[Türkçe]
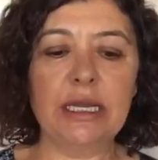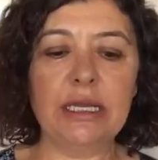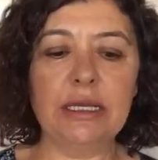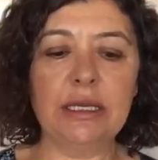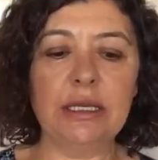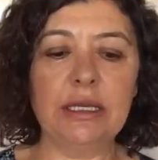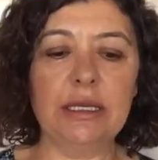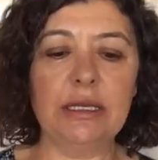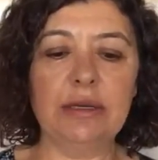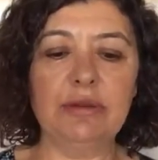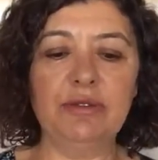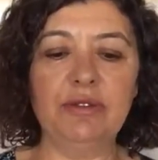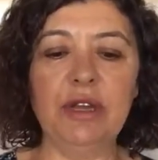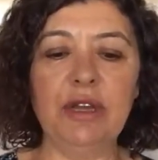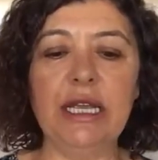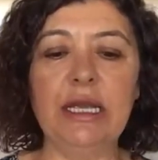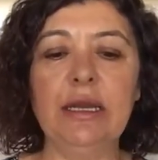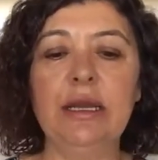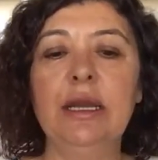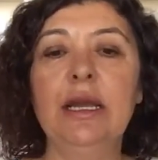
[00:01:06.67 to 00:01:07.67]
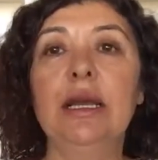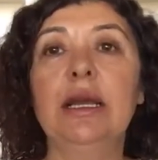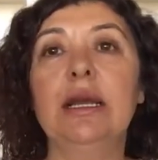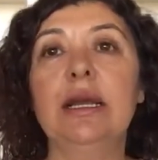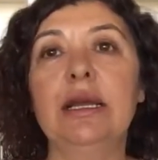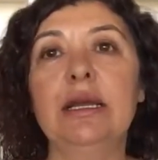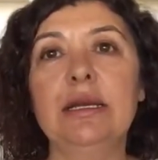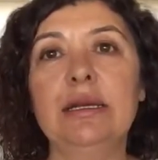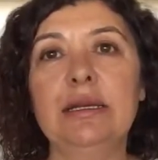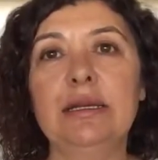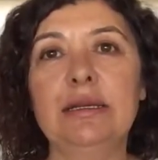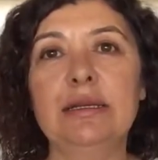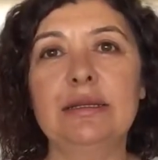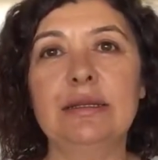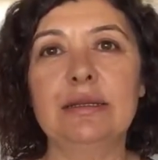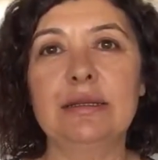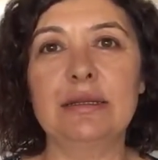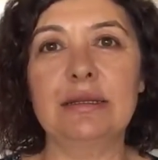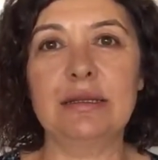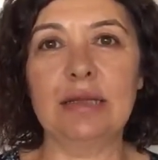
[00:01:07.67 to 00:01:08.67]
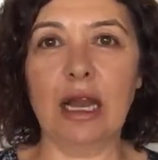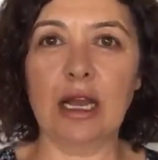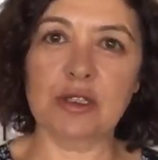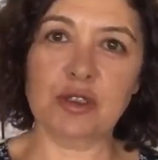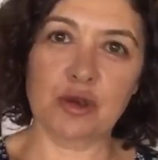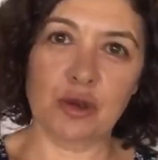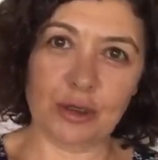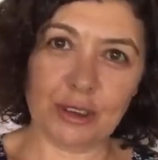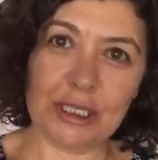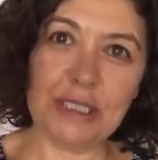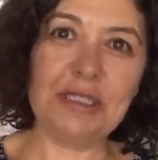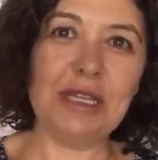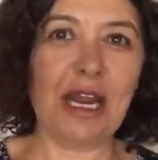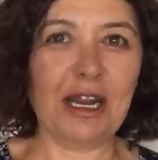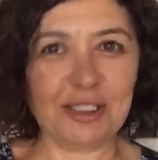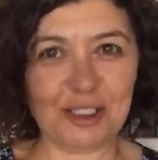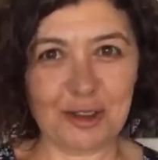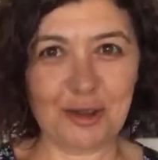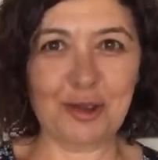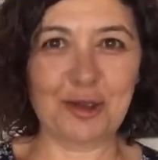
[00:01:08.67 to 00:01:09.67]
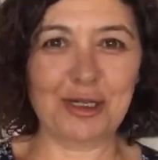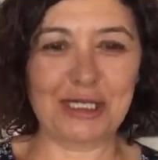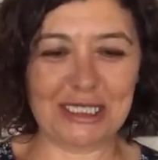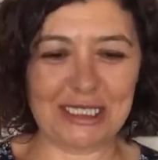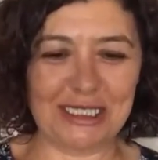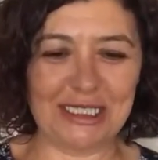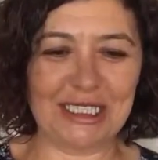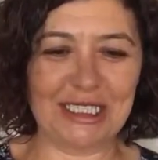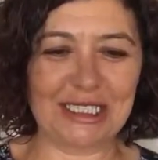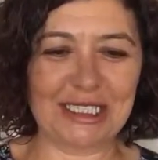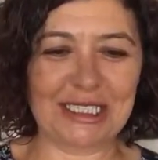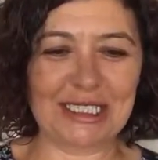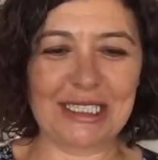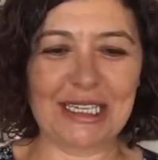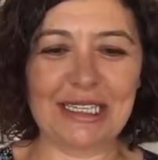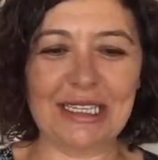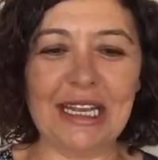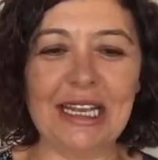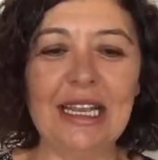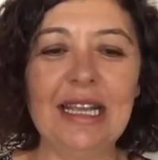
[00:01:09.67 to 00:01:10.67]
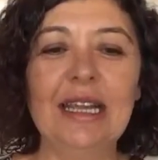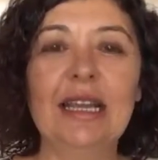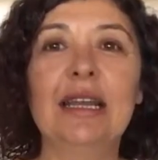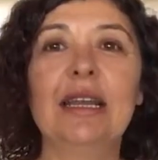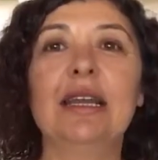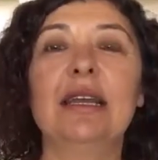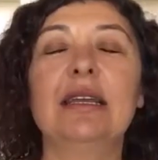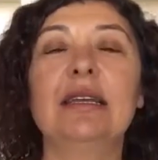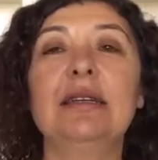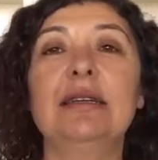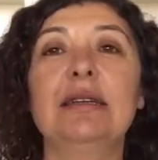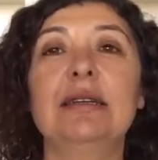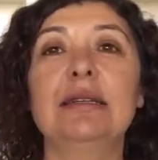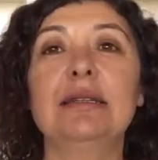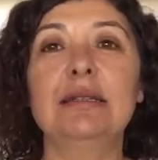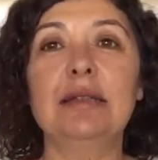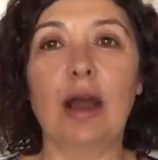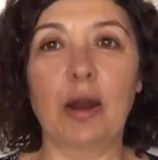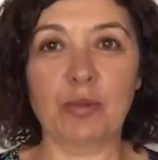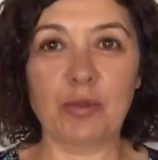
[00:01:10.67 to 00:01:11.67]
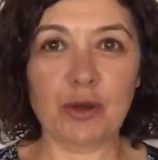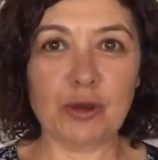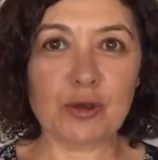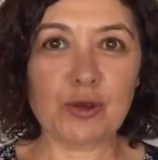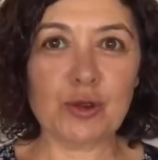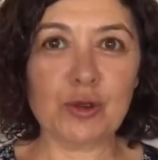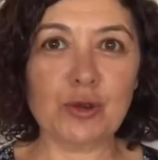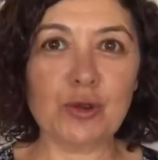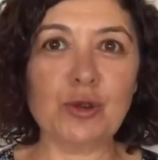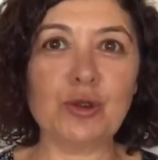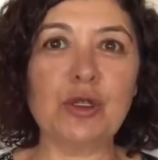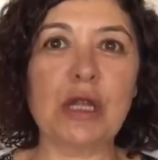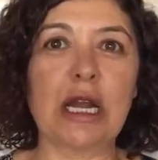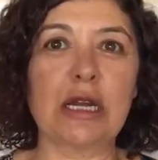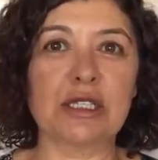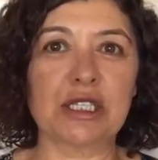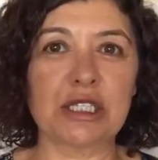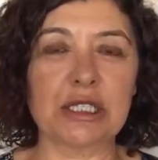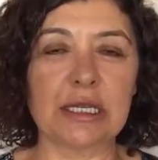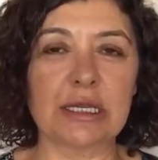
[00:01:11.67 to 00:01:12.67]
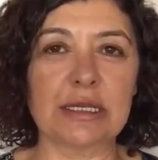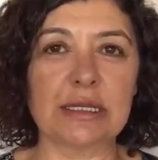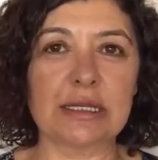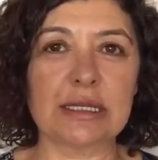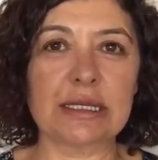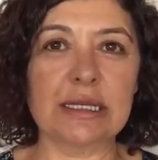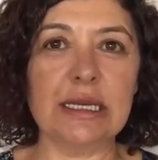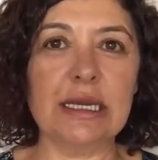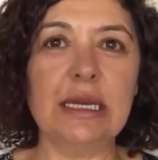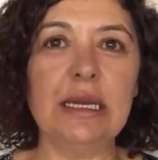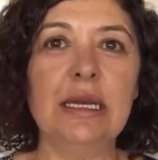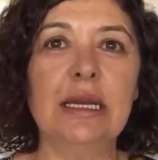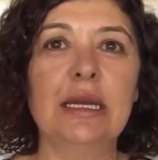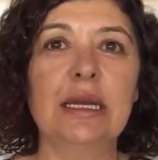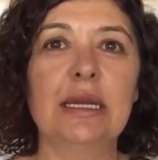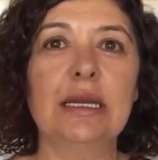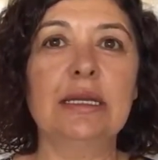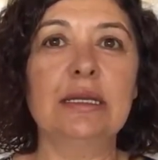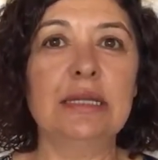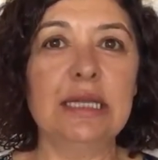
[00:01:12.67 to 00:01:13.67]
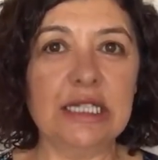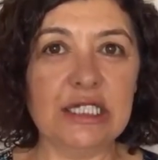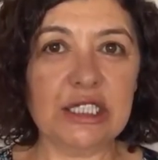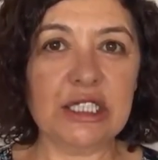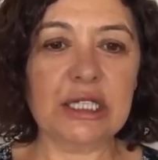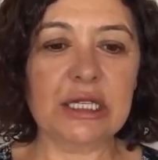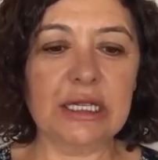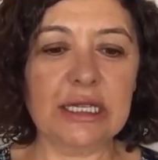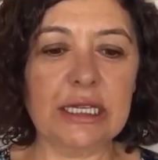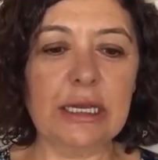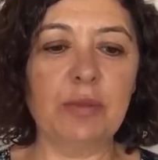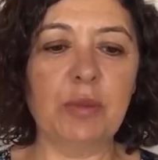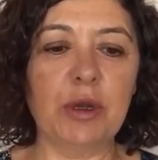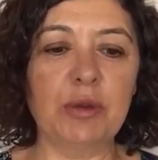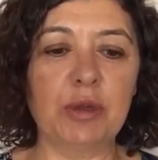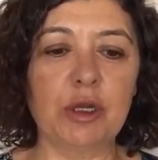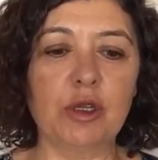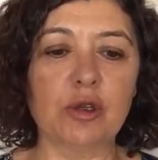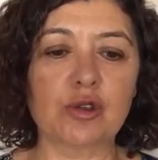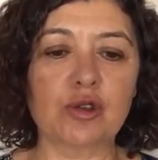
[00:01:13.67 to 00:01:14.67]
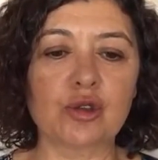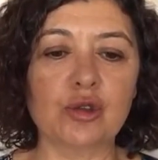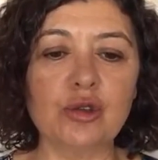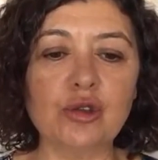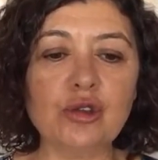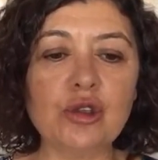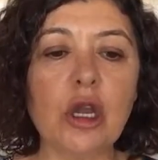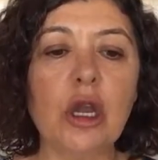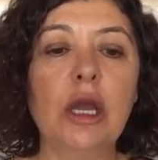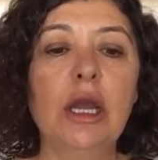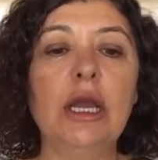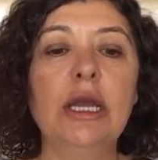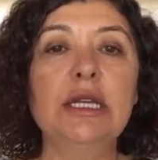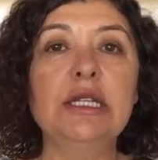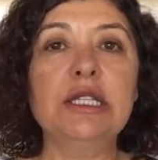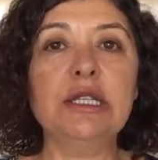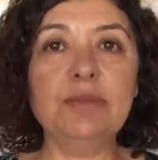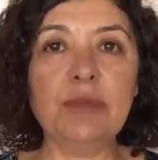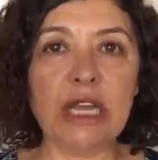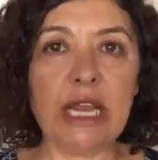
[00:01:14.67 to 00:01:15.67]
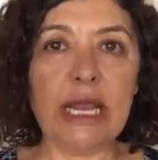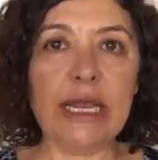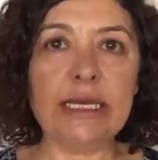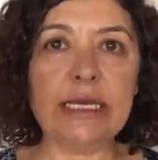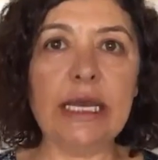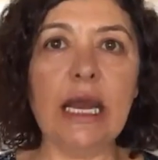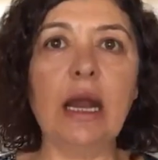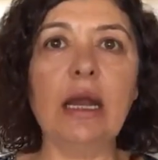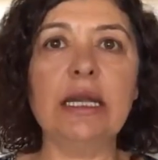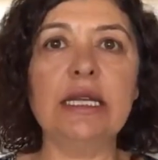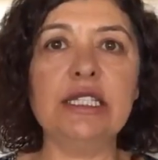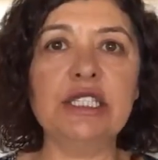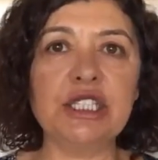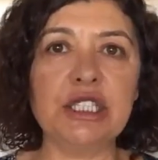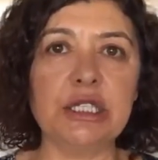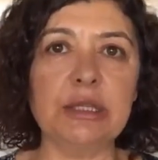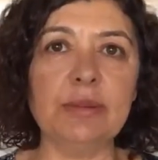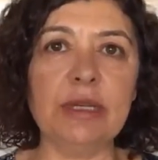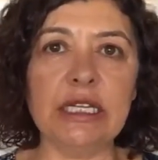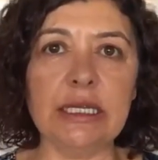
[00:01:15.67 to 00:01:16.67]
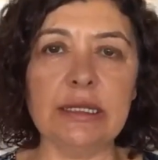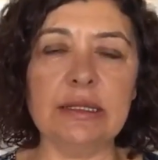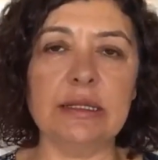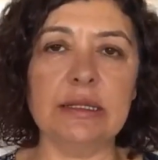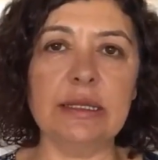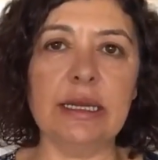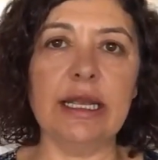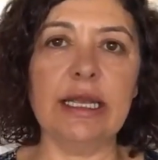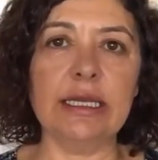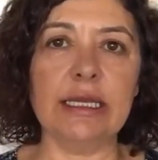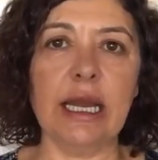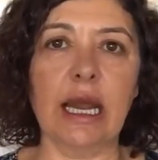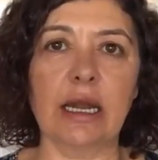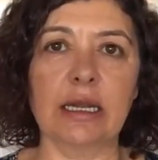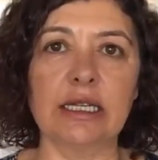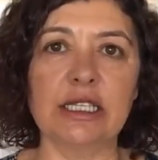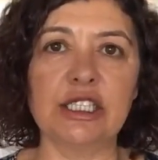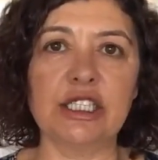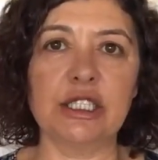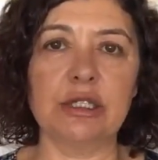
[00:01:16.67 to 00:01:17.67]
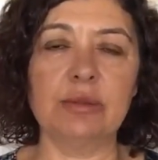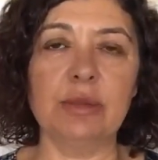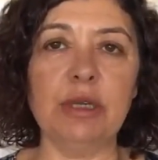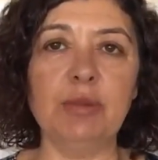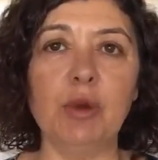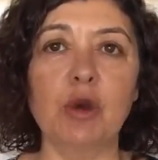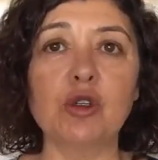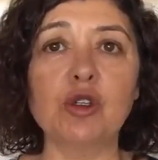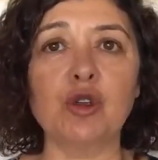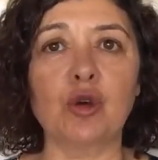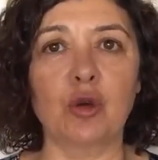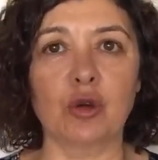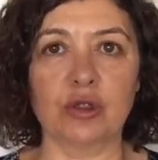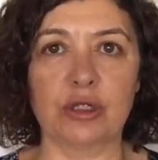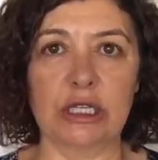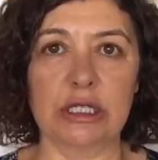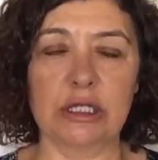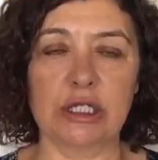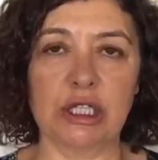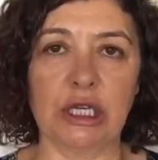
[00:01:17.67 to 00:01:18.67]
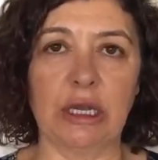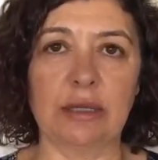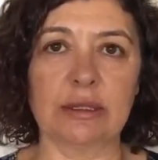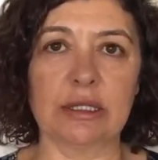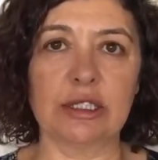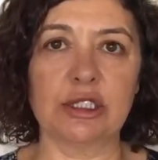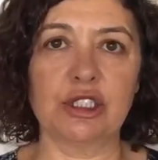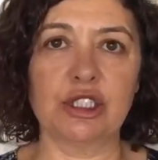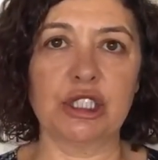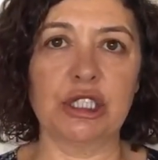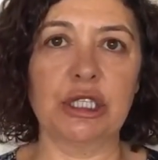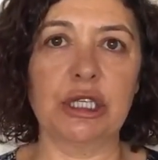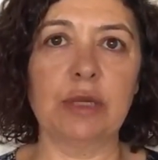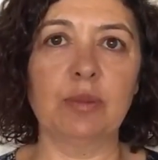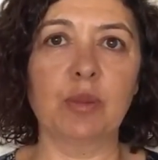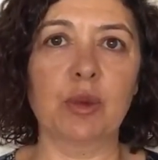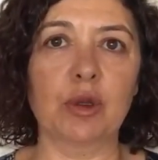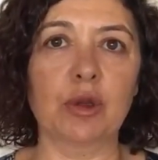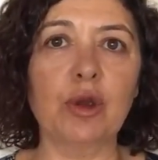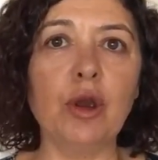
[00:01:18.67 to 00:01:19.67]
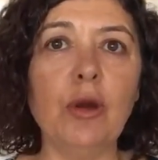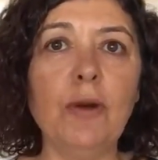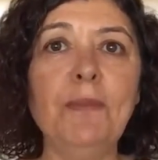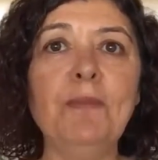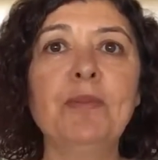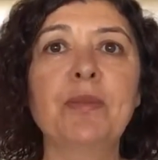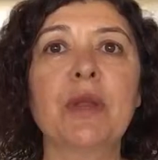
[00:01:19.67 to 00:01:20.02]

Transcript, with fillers: E, ve e, daha sonra da tercih sırası içerisinde de e, ne yapıyorsunuz? Tercihlerinize e, değişiklik yapabiliyorsunuz. Şimdi ek yerleştirme nedir? Ek yerleştirme boş kontenjanlar için yapılıyor.